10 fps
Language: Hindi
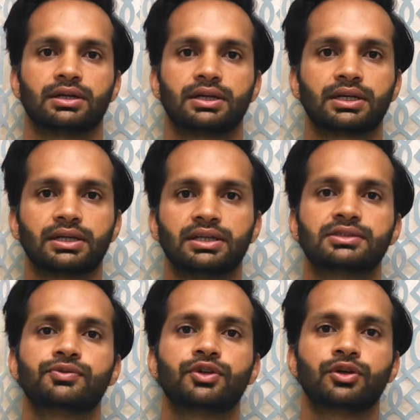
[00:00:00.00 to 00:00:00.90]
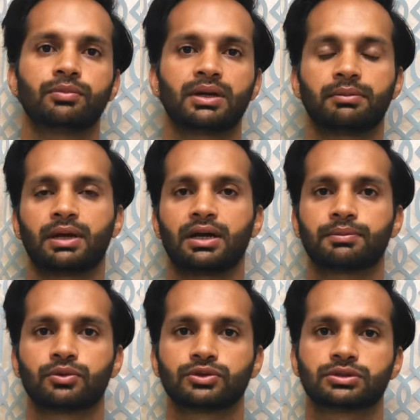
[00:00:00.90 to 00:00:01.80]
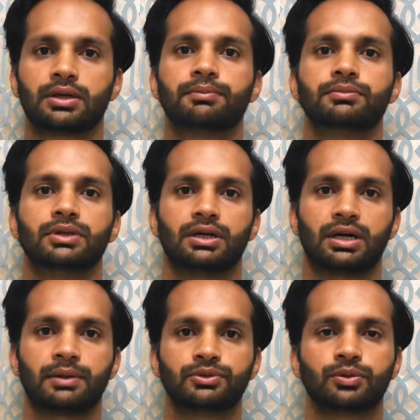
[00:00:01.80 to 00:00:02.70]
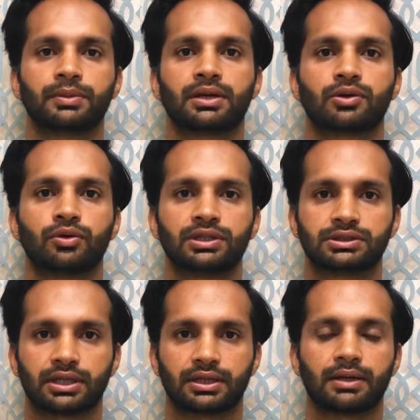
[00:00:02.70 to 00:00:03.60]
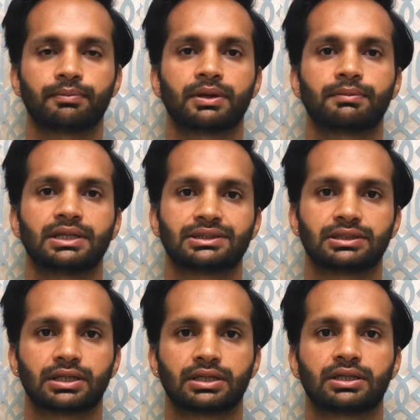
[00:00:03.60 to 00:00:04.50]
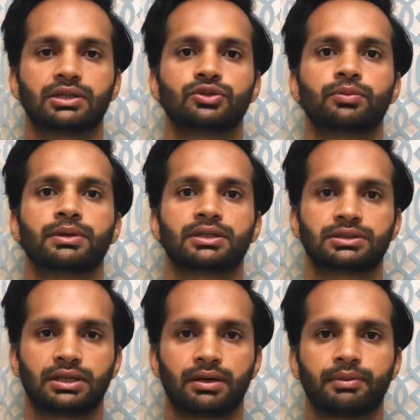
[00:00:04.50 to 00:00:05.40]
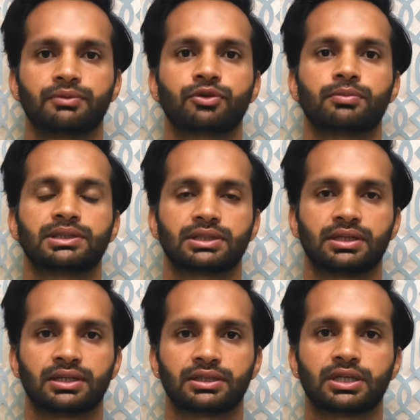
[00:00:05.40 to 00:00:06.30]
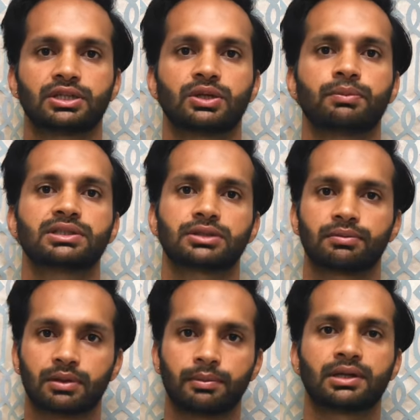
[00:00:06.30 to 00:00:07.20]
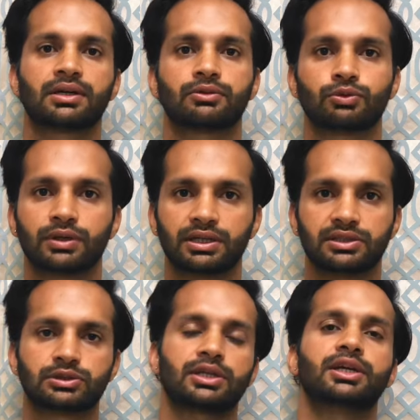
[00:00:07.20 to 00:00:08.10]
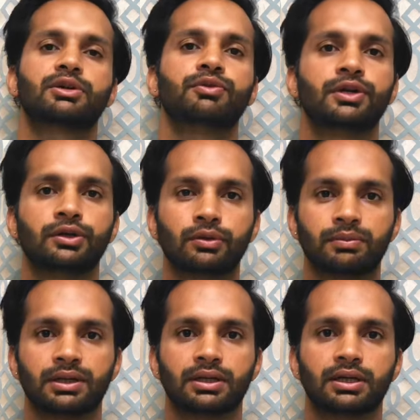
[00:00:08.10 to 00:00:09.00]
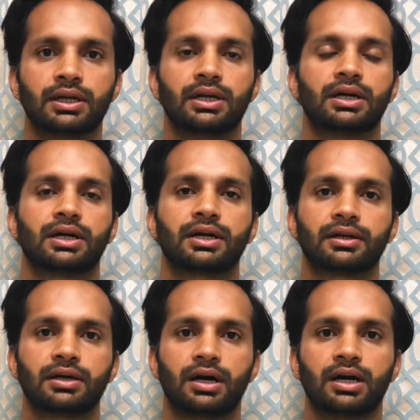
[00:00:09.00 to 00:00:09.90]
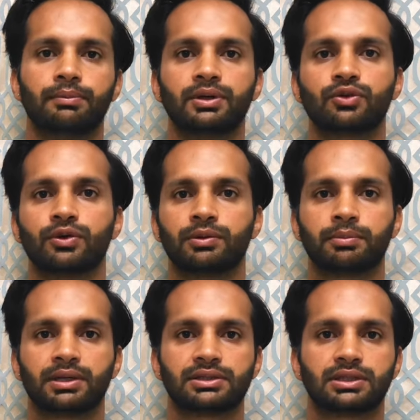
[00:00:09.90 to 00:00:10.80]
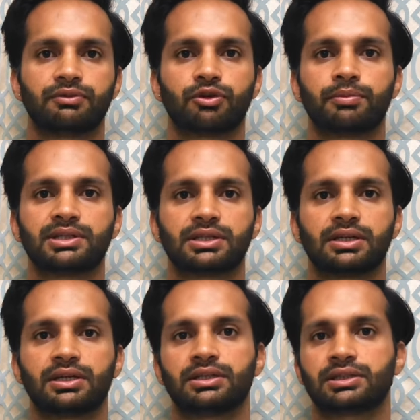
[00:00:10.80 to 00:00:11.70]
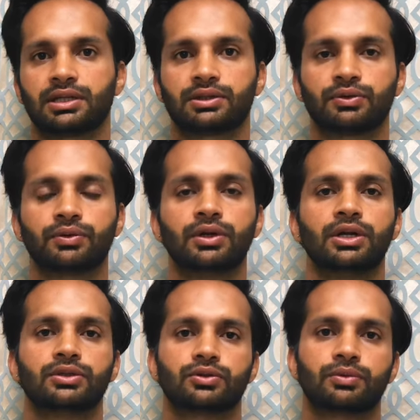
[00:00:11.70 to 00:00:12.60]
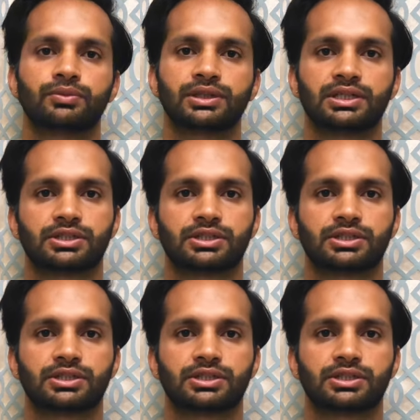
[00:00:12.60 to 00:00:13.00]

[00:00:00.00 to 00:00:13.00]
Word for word: लेकिन इस वीडियो में मैं आपको सब आप जो मेरे को इंस्टाग्राम पर मैसेज करके जो मेरे से आप इन्फॉर्मेशन लेना चाहते हो मैं सब कवर कर दूंगा इस एक वीडियो में अगर आप भी कोई भी मेरे से इन्फॉर्मेशन लेनी चाहते हो तो मुझे